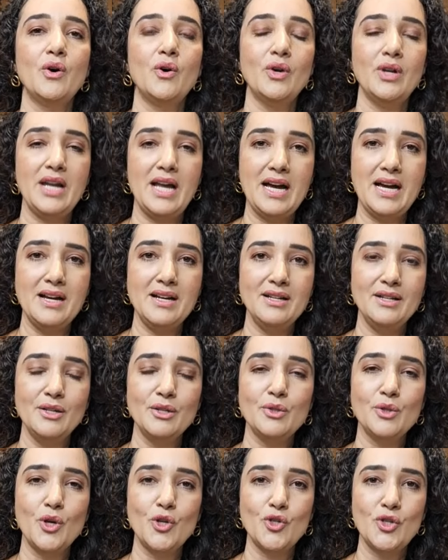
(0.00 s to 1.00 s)
Olá,
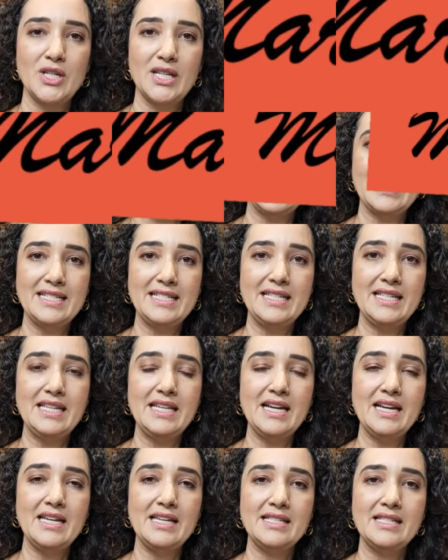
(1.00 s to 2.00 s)
eu sou a Juliana
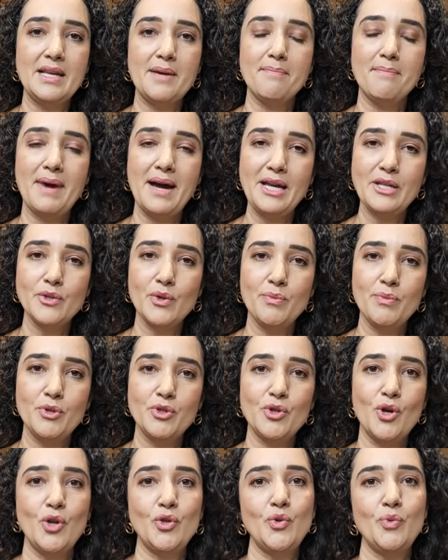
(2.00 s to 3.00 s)
Garcia, esse é mais um
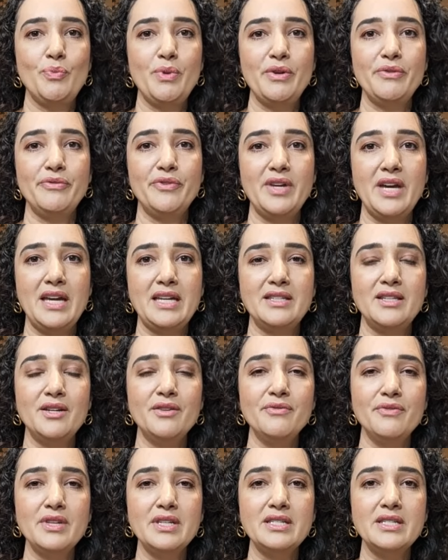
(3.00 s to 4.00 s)
episódio do PVA
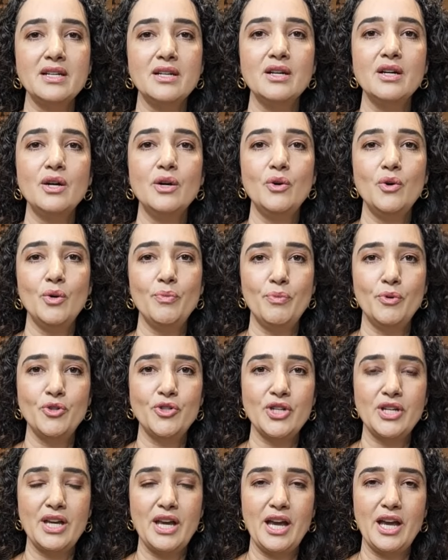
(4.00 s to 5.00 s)
Entrevista, o
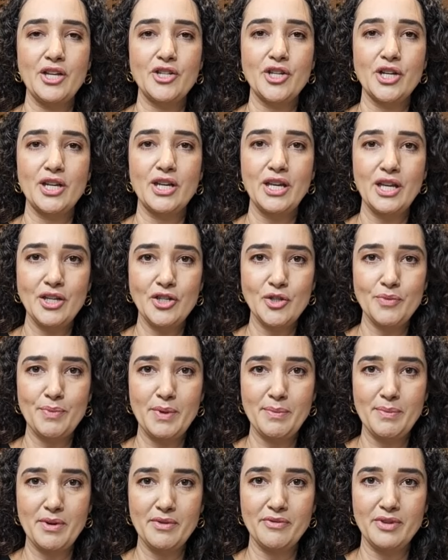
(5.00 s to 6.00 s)
podcast aqui de
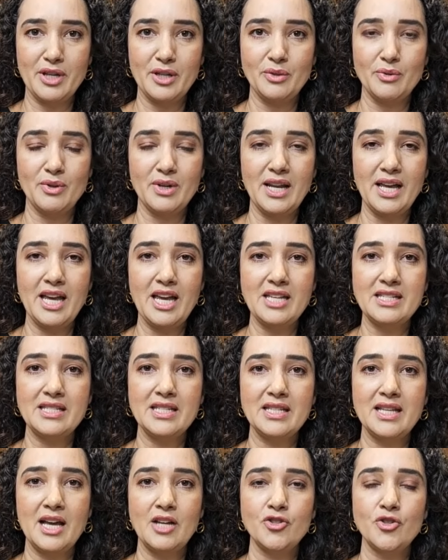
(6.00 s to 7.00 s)
Primavera do Leste,
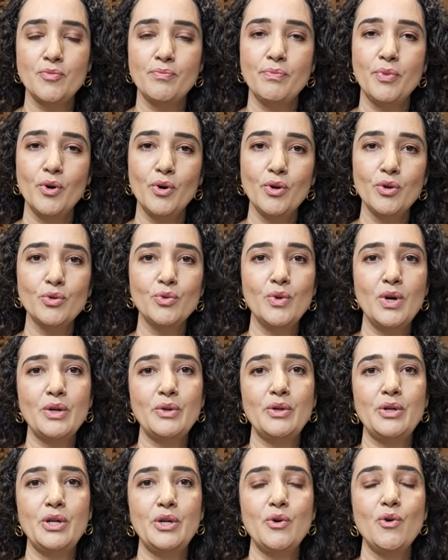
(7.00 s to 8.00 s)
cidade polo do
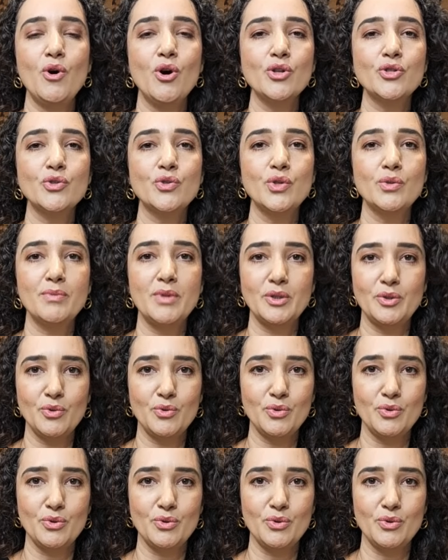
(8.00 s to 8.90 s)
agronegócio no Mato